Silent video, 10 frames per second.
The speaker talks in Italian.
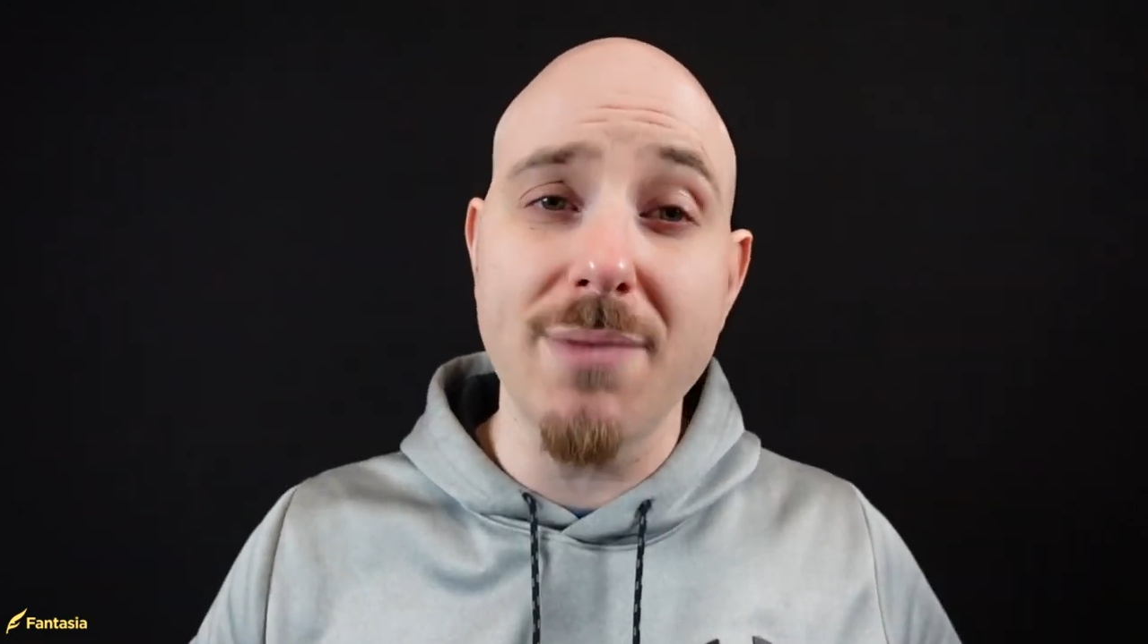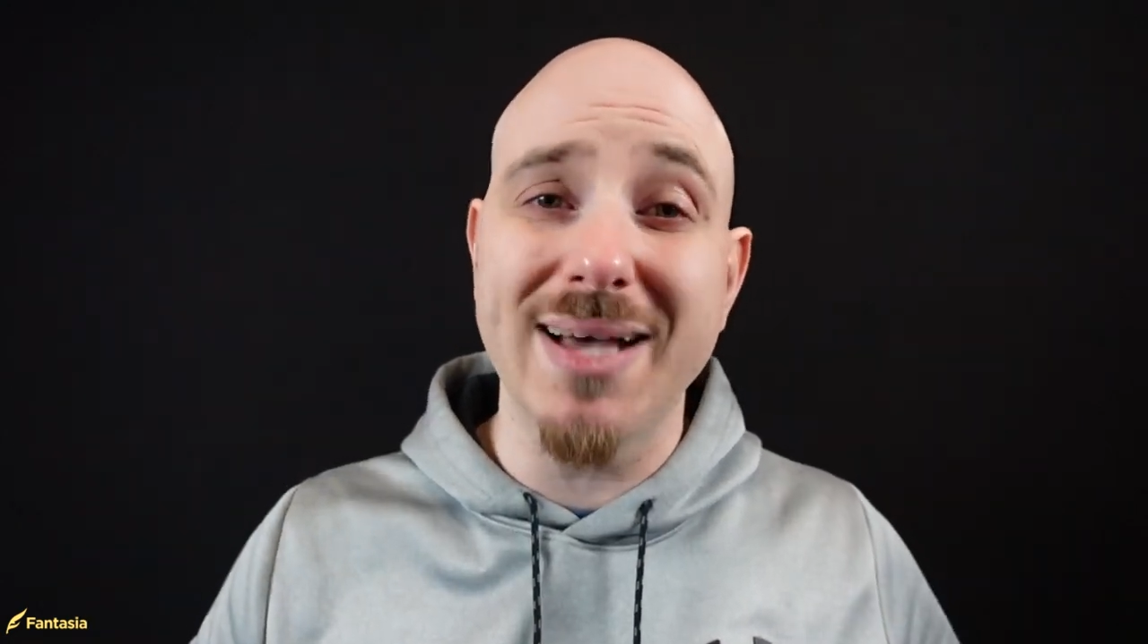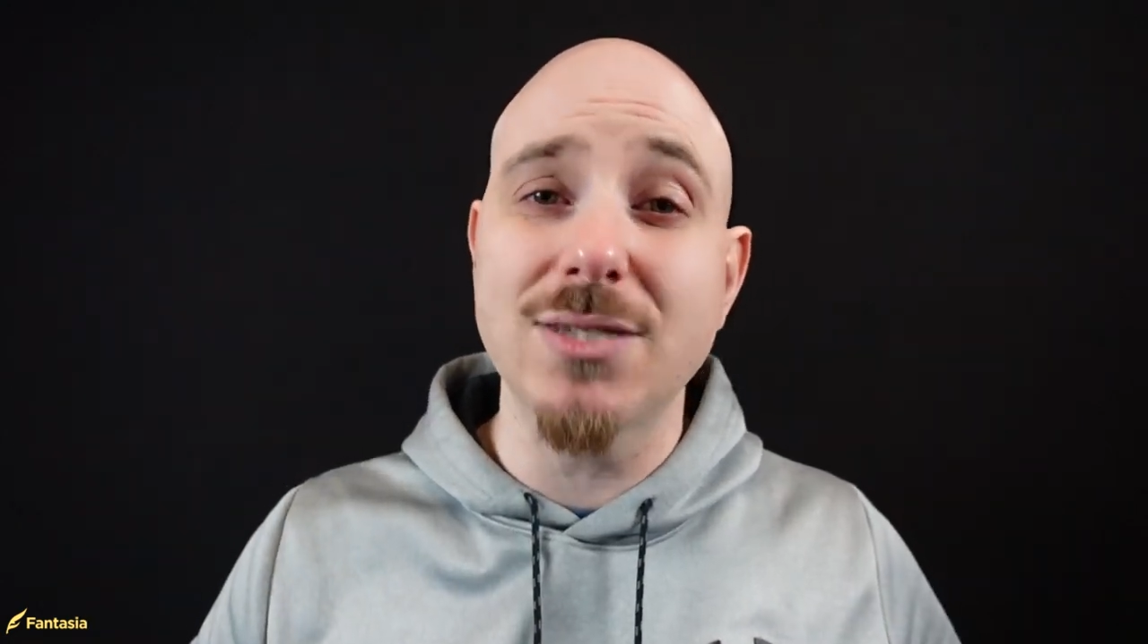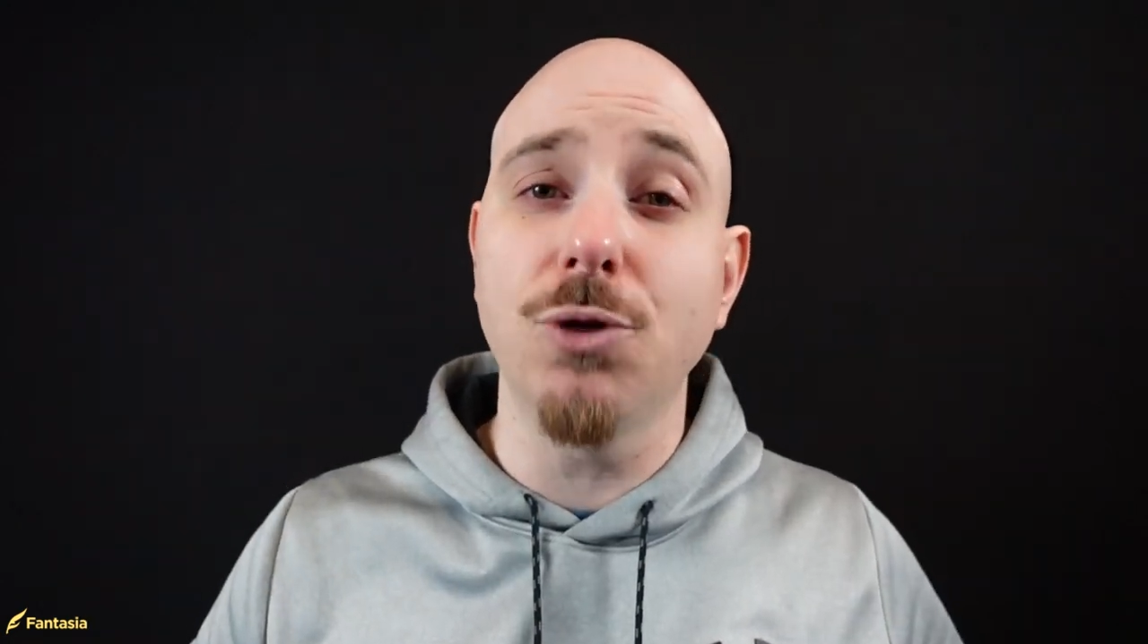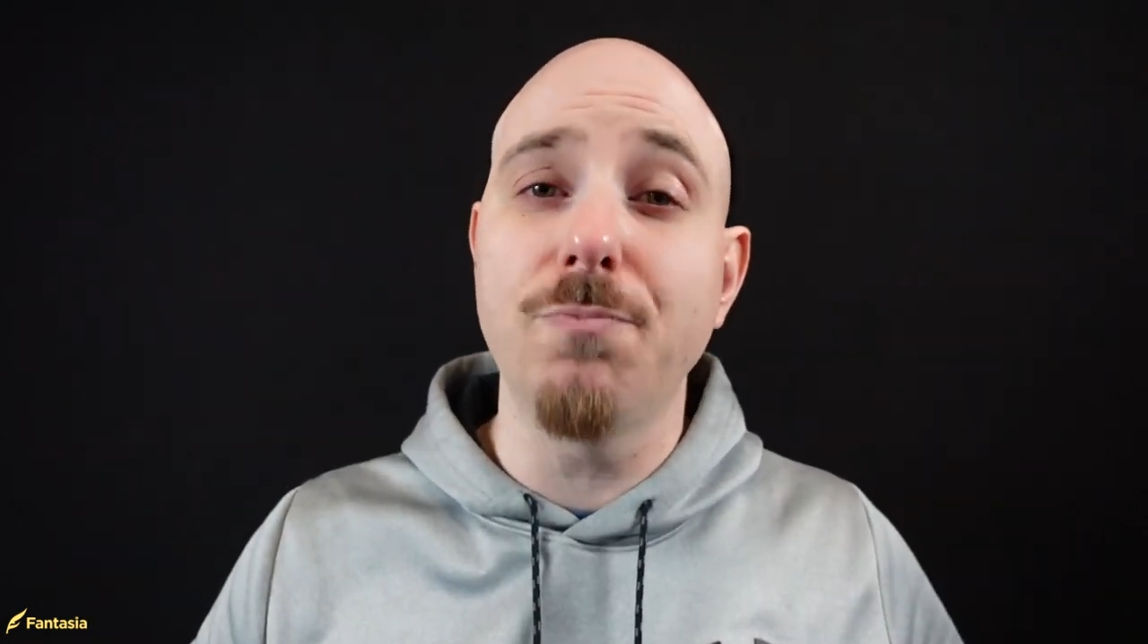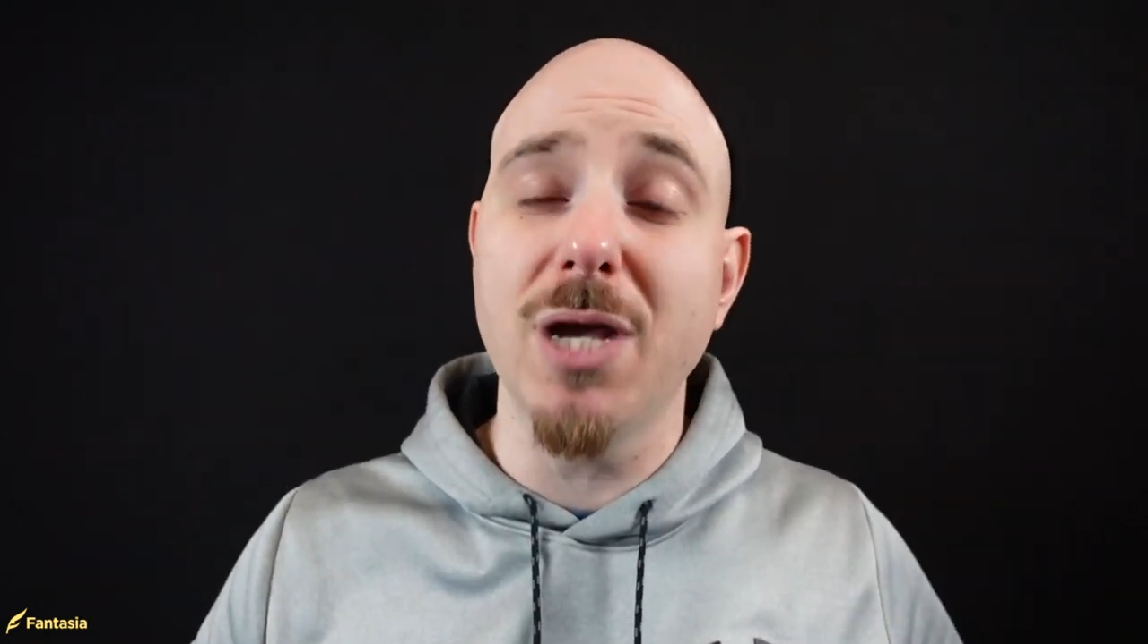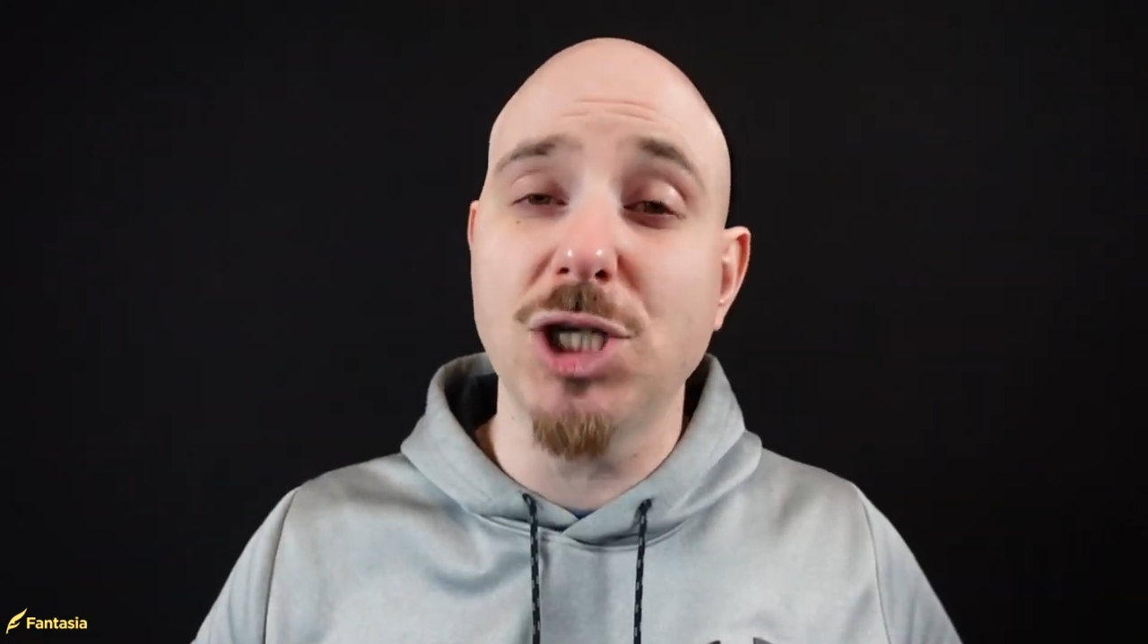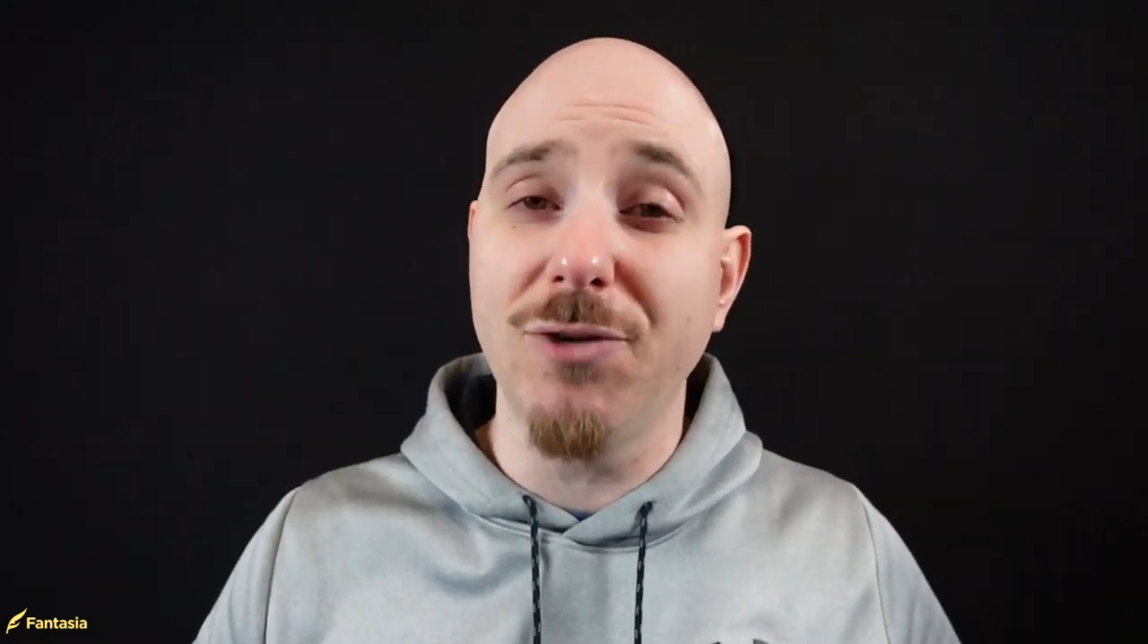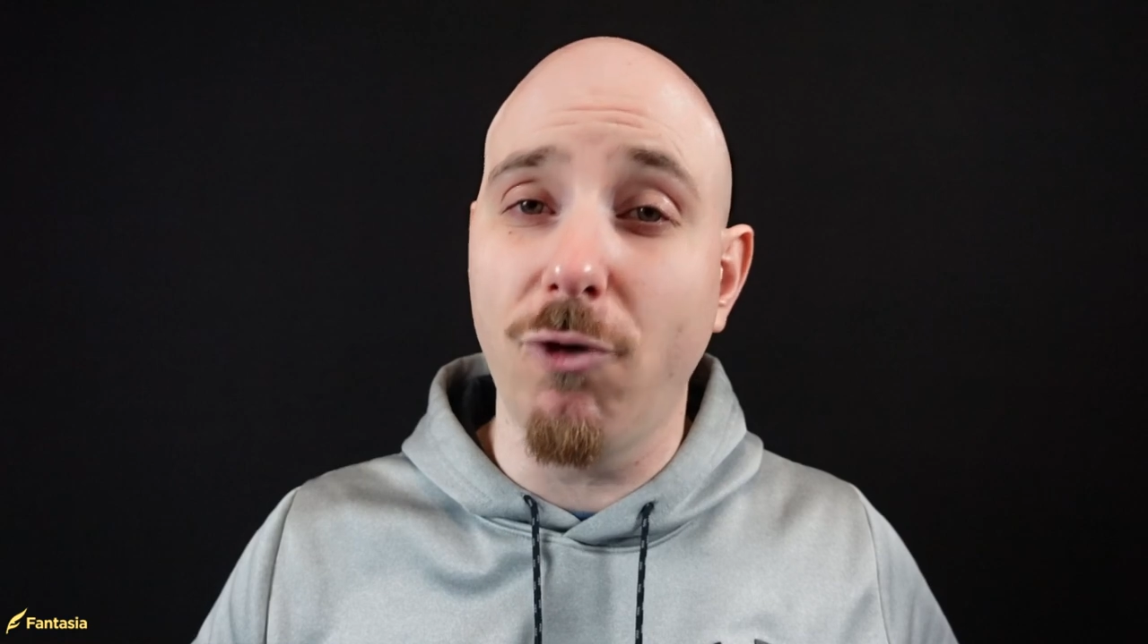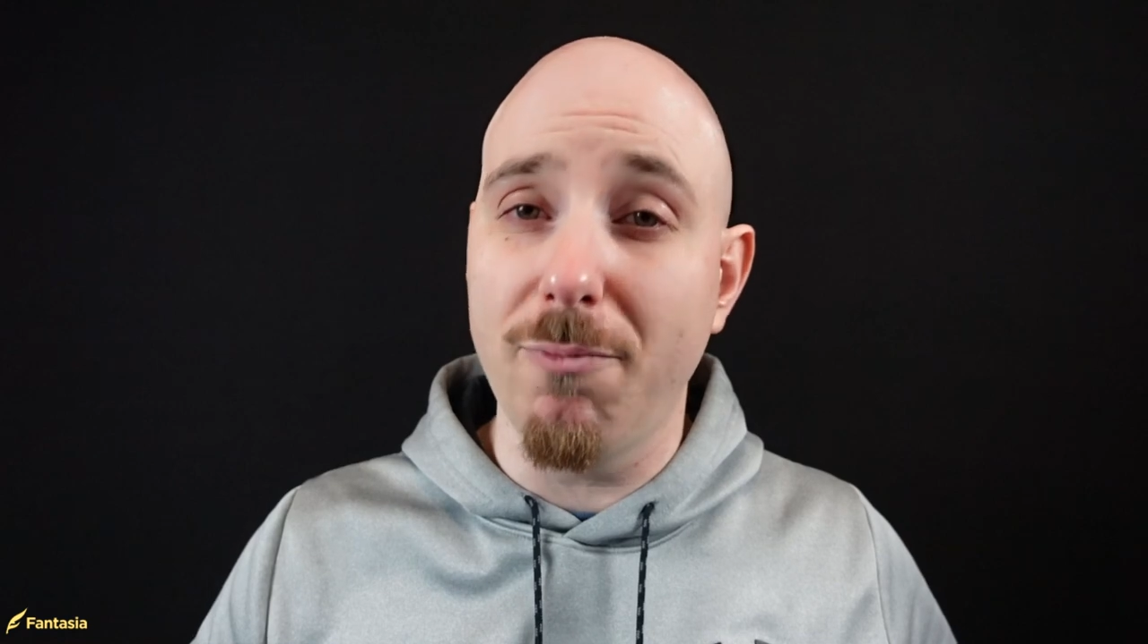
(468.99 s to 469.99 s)
rimasto
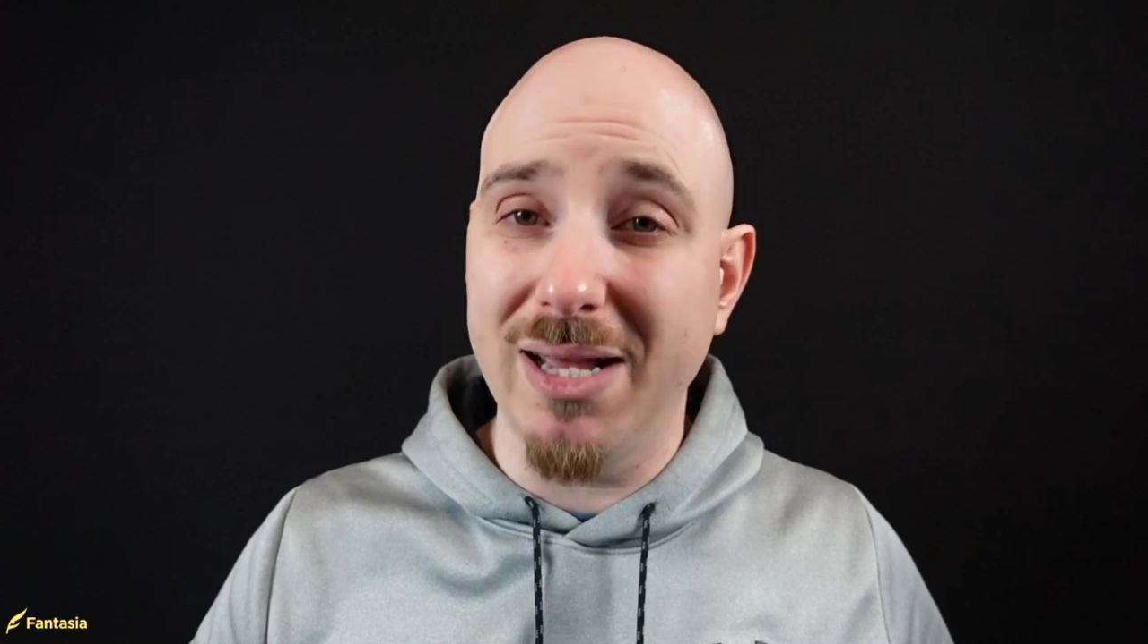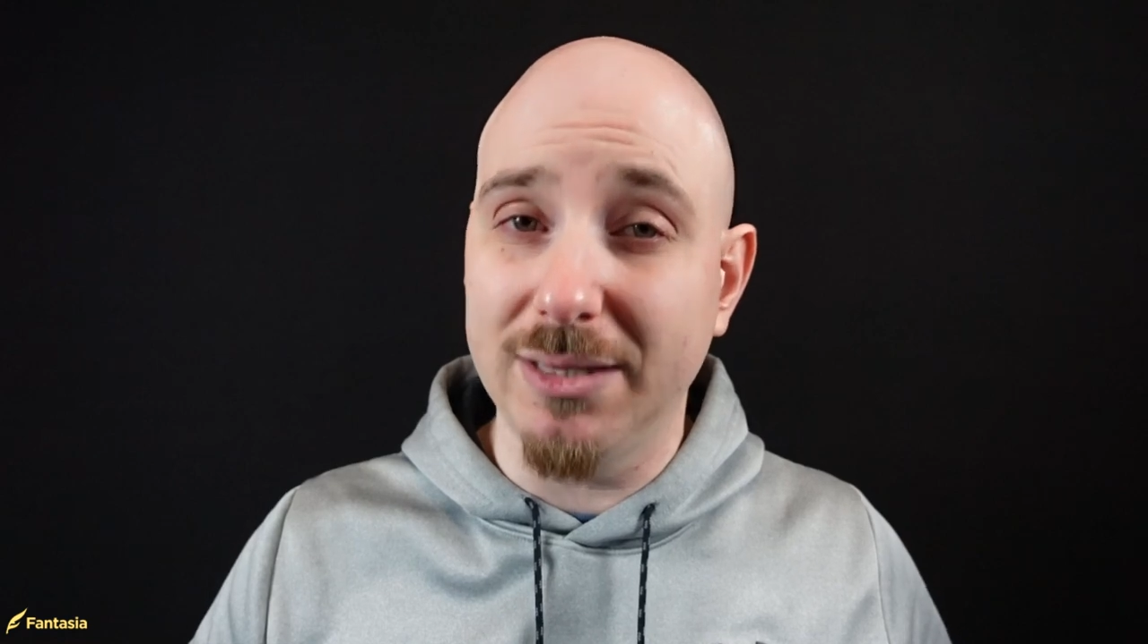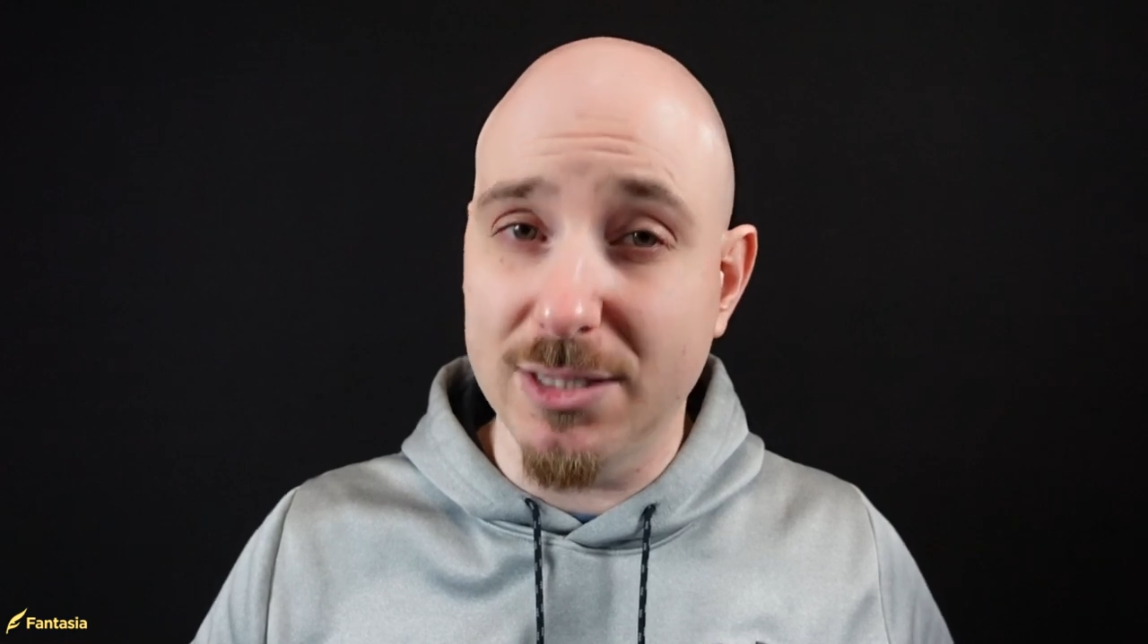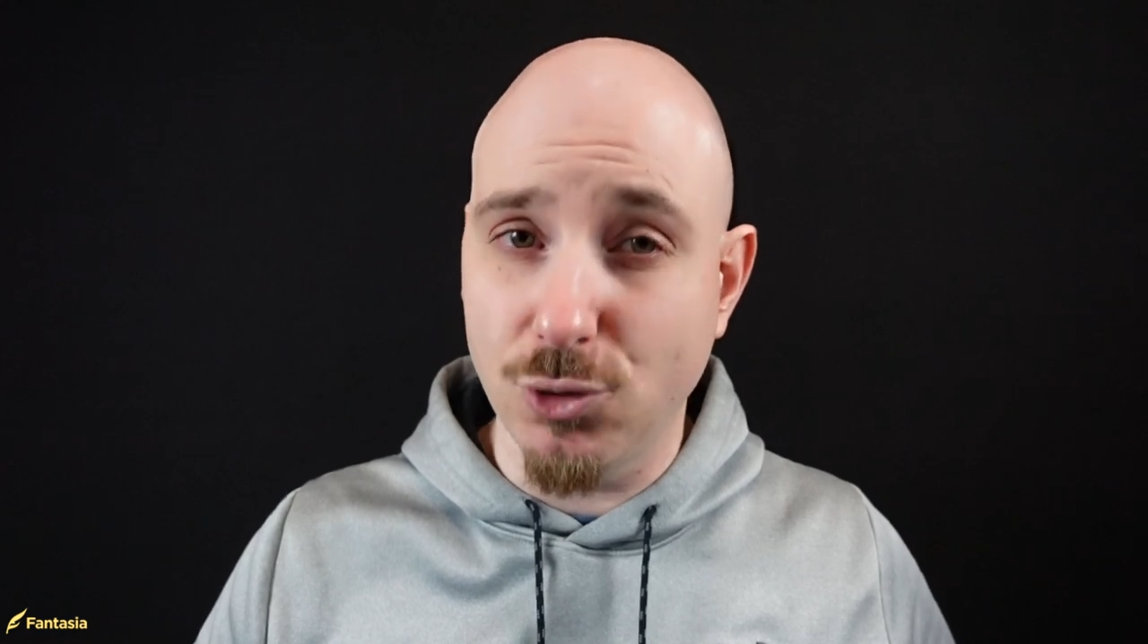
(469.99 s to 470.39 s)
piacevolmente